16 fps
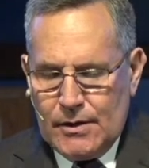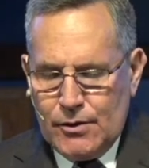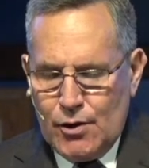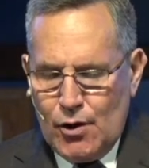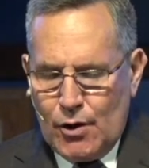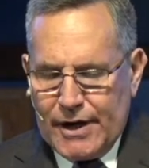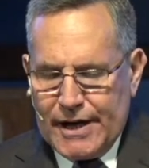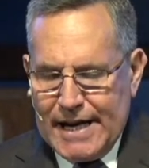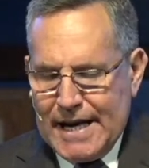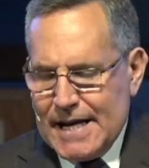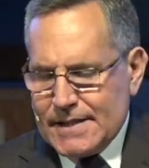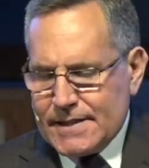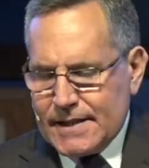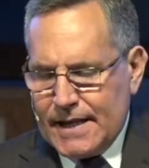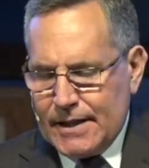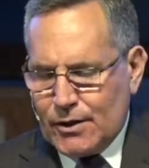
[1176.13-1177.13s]
No
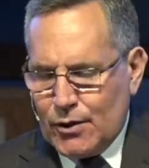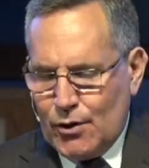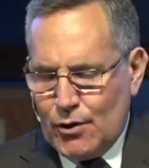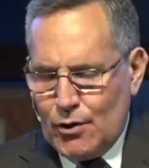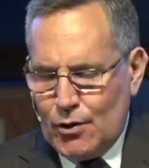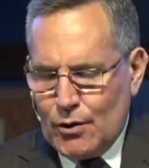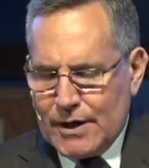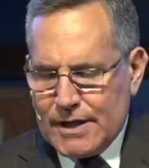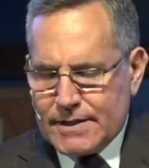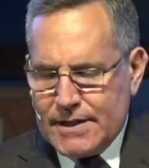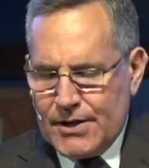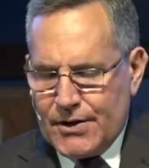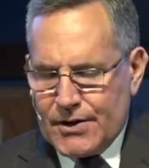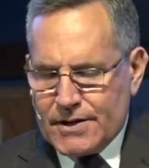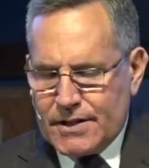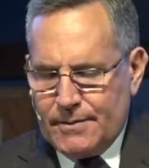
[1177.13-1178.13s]
creas que todo lo que
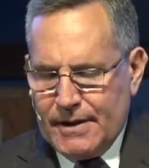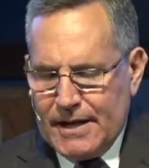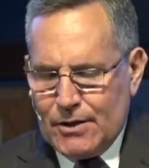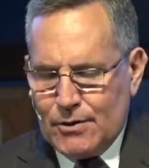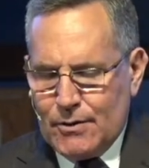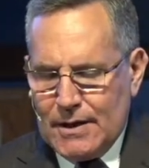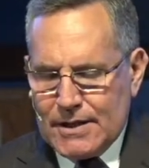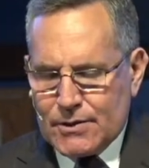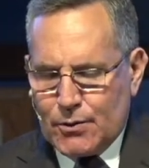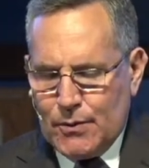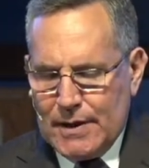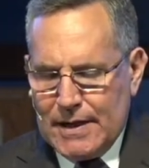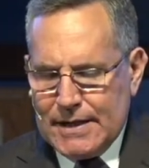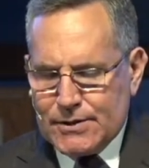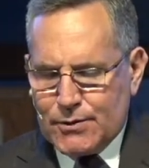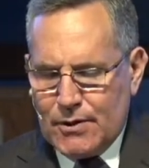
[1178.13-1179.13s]
están recibiendo en la
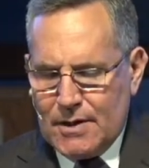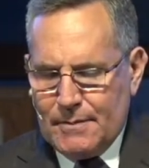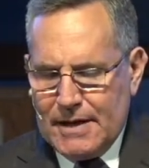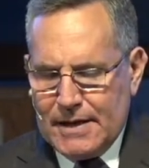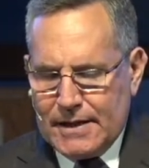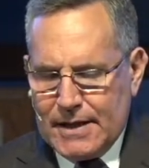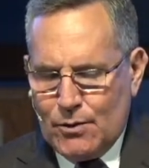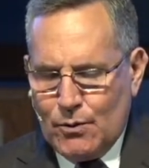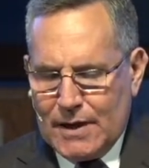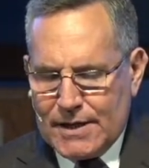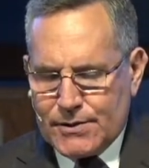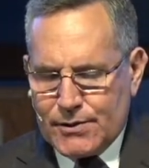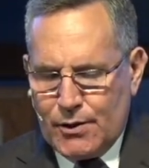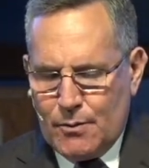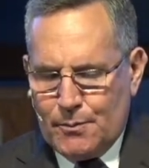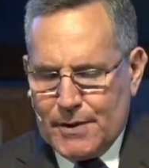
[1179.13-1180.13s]
escuela es solamente
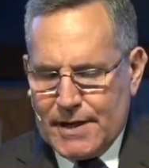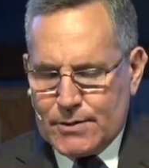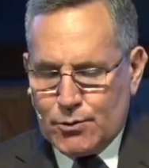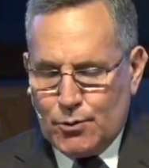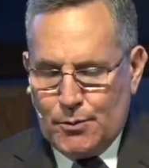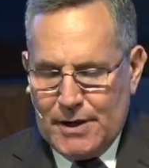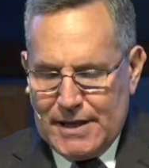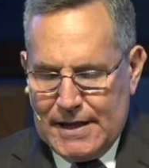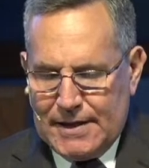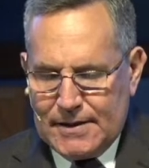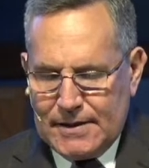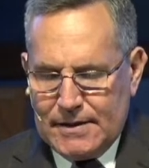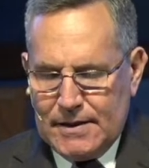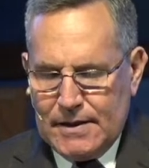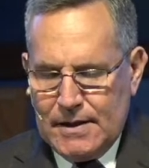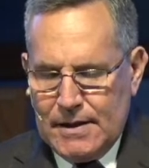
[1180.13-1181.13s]
educación para su vida.
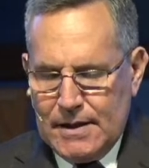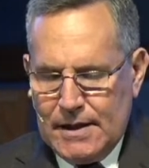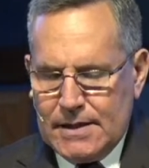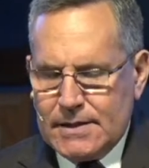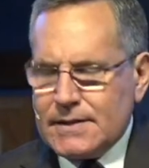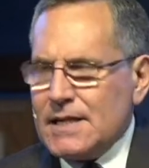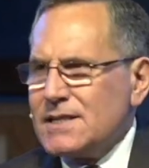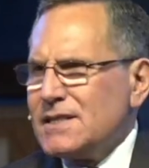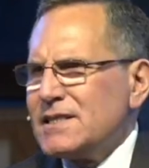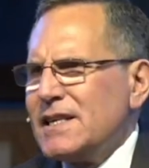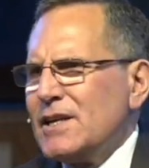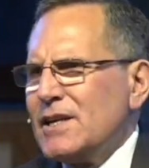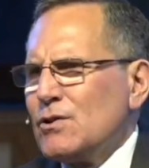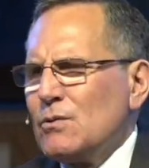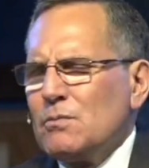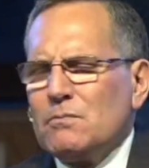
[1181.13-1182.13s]
Están
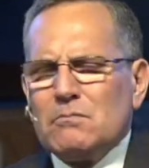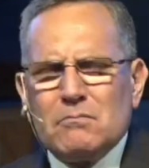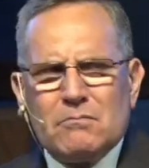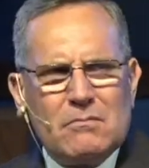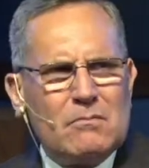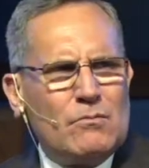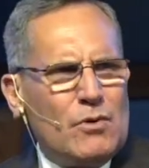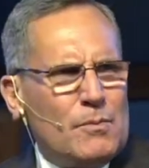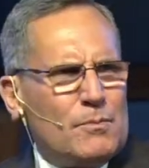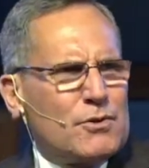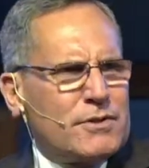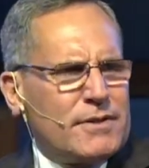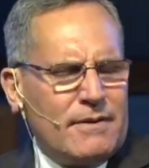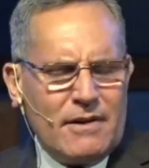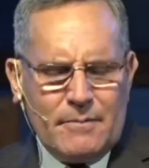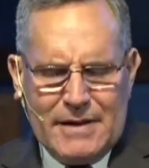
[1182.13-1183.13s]
siendo muy
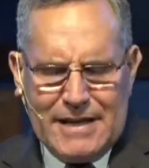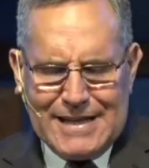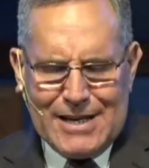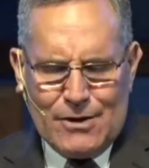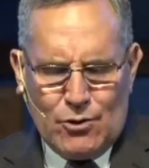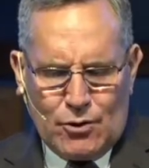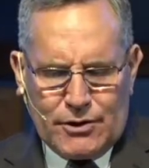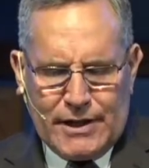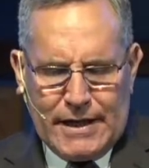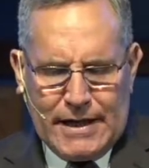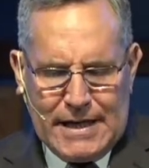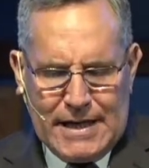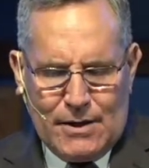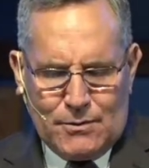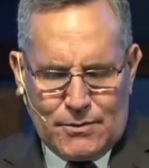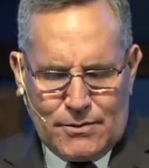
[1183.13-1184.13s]
posiblemente
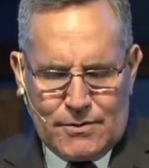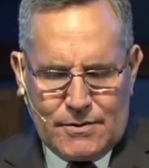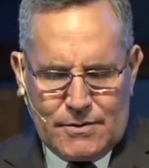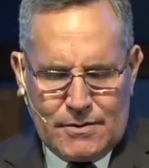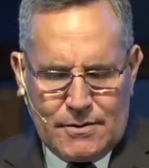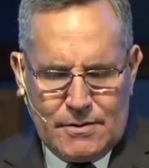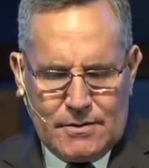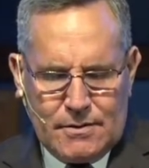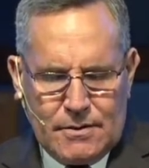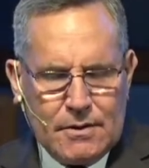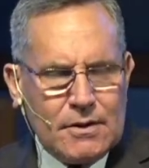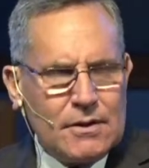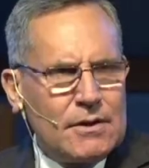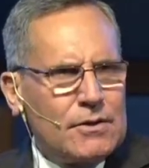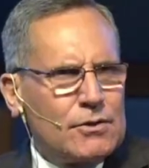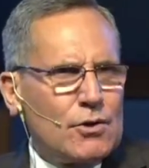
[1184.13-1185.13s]
adoctrinados.
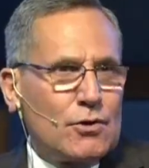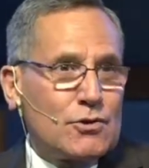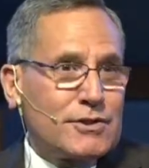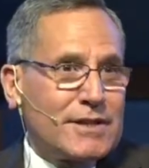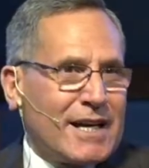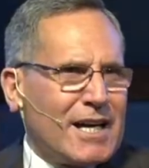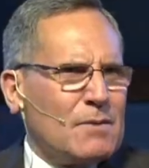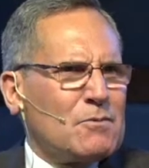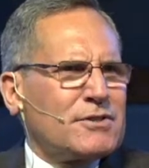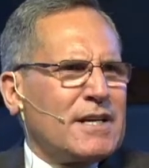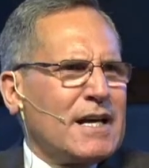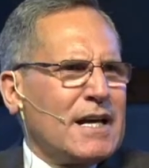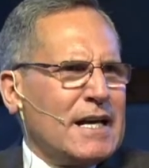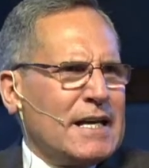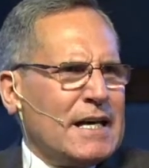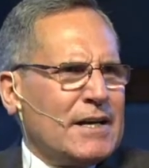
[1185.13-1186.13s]
No nos dejemos
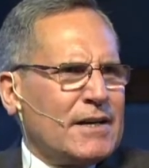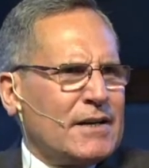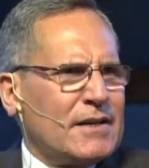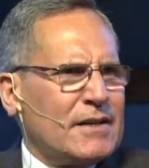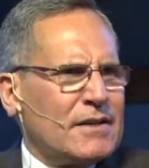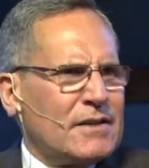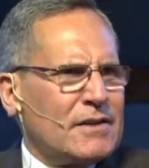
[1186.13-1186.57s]
engañar.